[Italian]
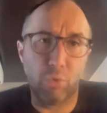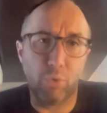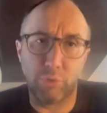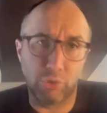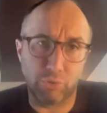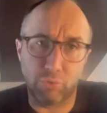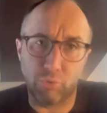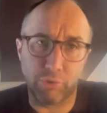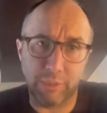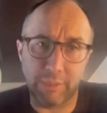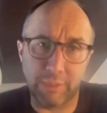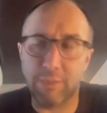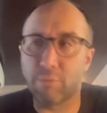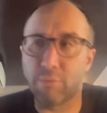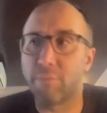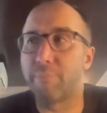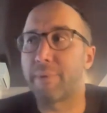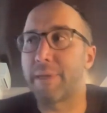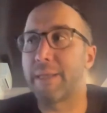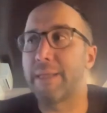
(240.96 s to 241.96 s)
molti sono stati
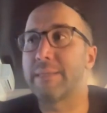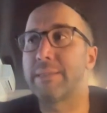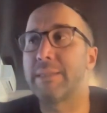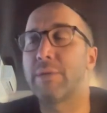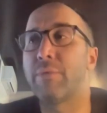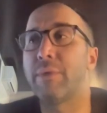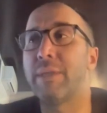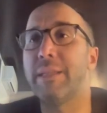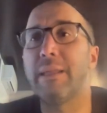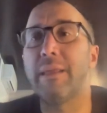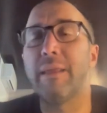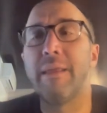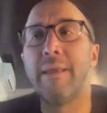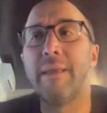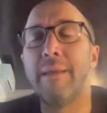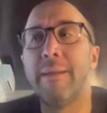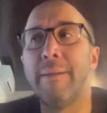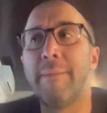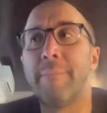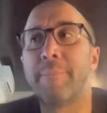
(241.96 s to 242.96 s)
compresi. Quindi
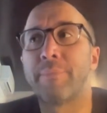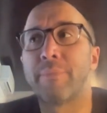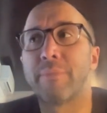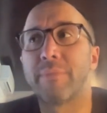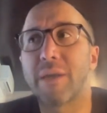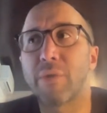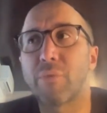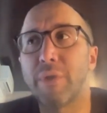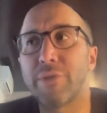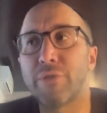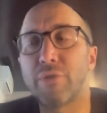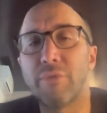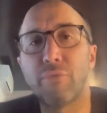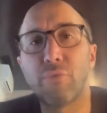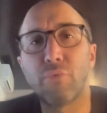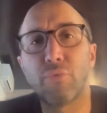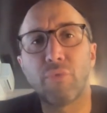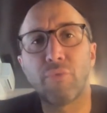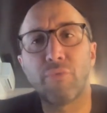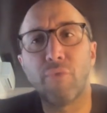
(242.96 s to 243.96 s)
da questo è
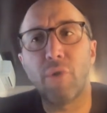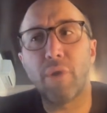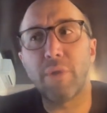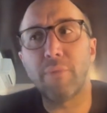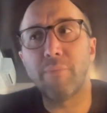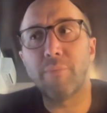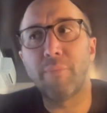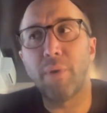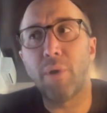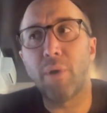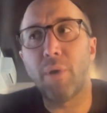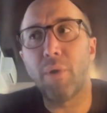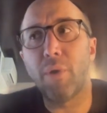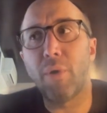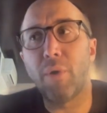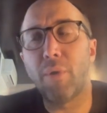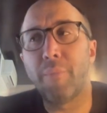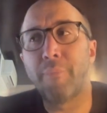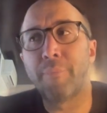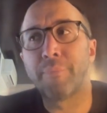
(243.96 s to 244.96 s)
venuto fuori un
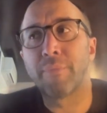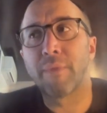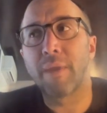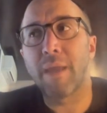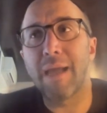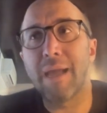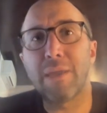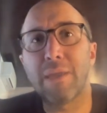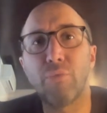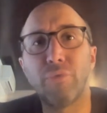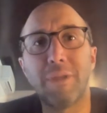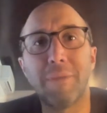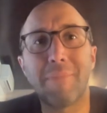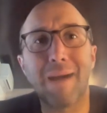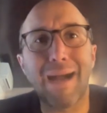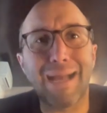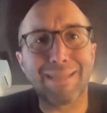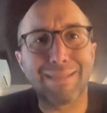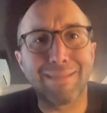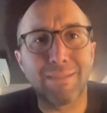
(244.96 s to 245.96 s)
po' anche un
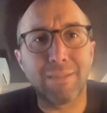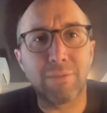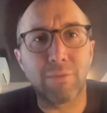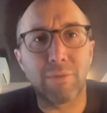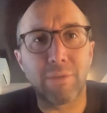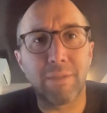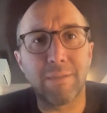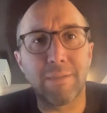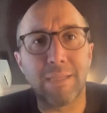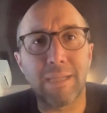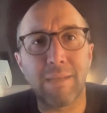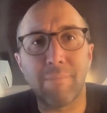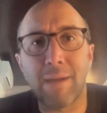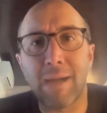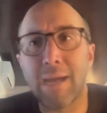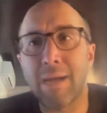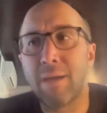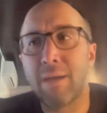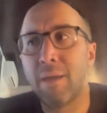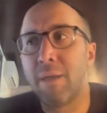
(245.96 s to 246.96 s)
dibattito nel dire
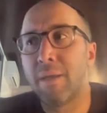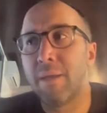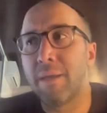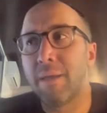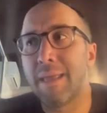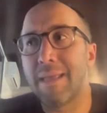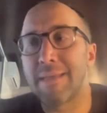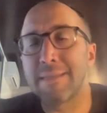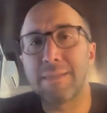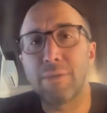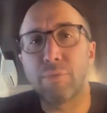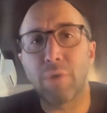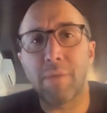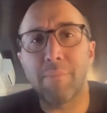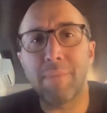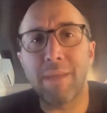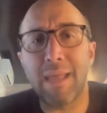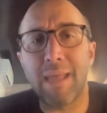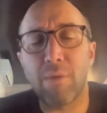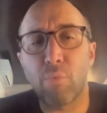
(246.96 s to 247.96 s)
ma è
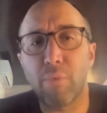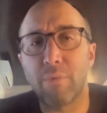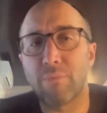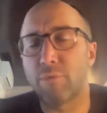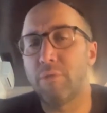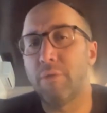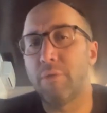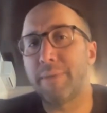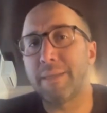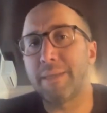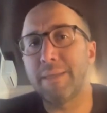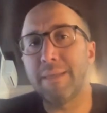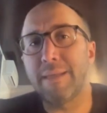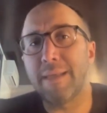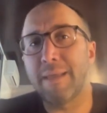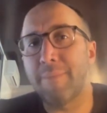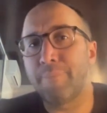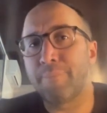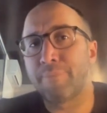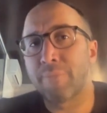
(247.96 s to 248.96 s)
sicuramente, è come per
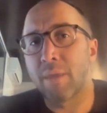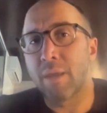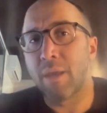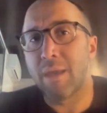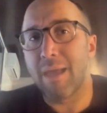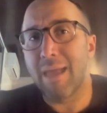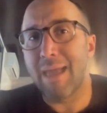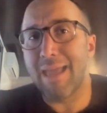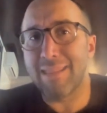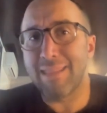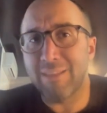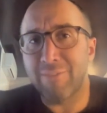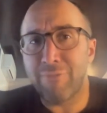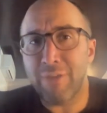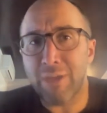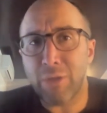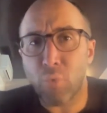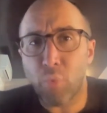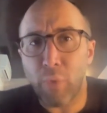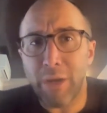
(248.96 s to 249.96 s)
dire, è
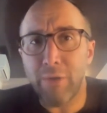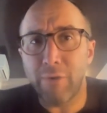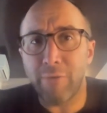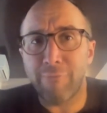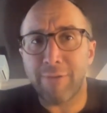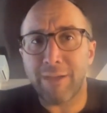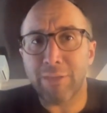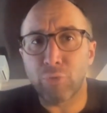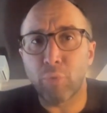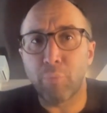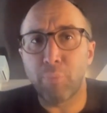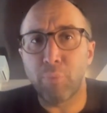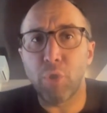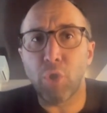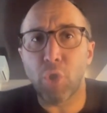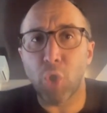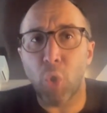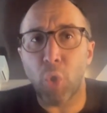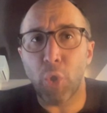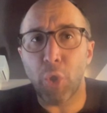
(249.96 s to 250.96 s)
davvero quello il fatto più
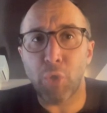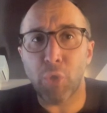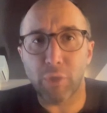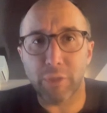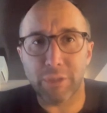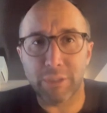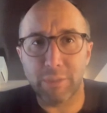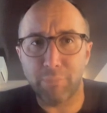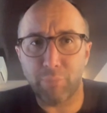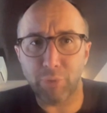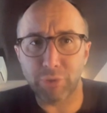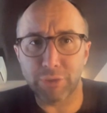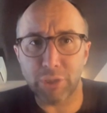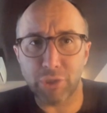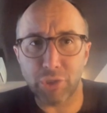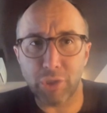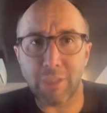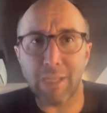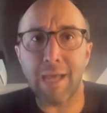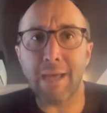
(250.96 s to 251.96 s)
iconico che si possa
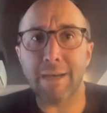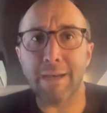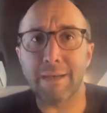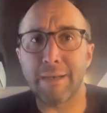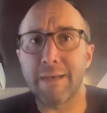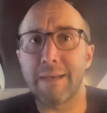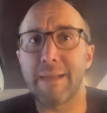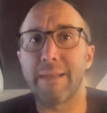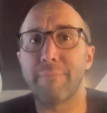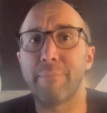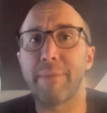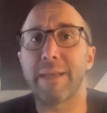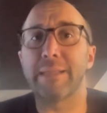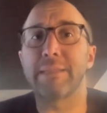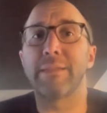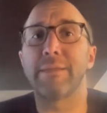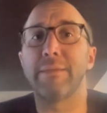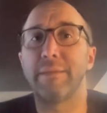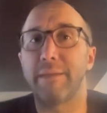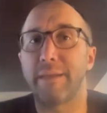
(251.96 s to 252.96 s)
citare in,
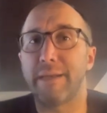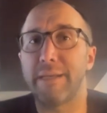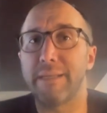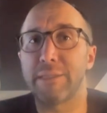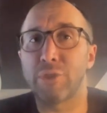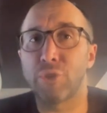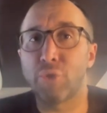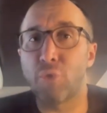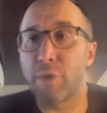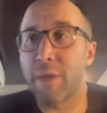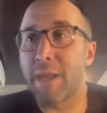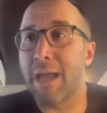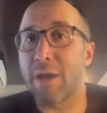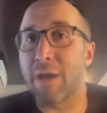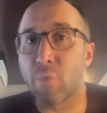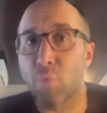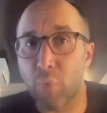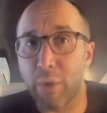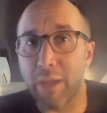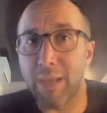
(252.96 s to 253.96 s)
in, in relazione
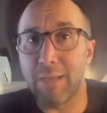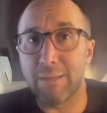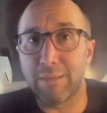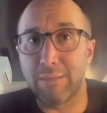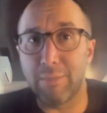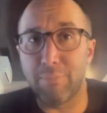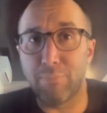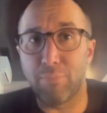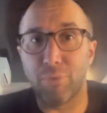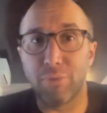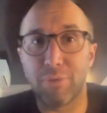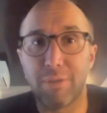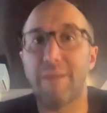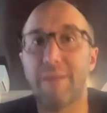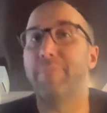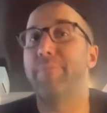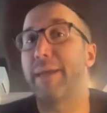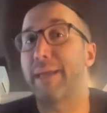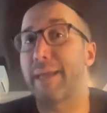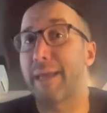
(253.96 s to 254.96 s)
a quel tipo
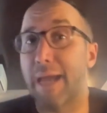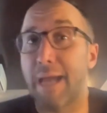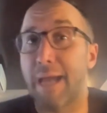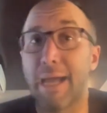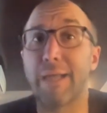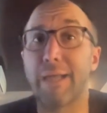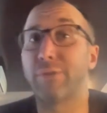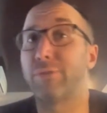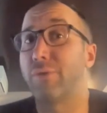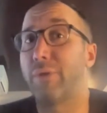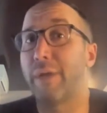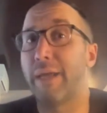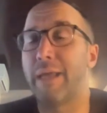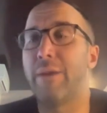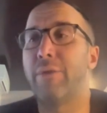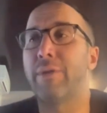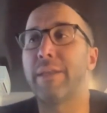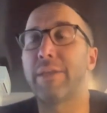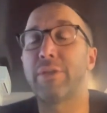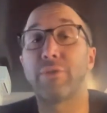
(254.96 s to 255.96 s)
di peccato? Eh?
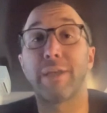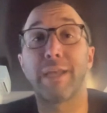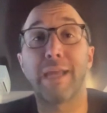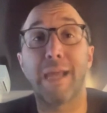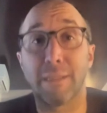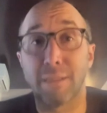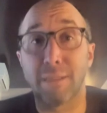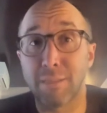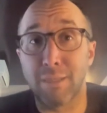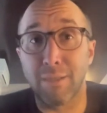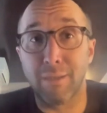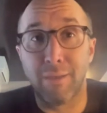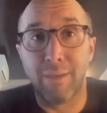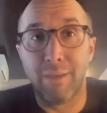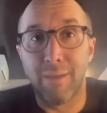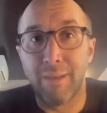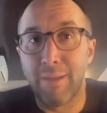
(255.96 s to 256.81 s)
Allora dice ragazzi,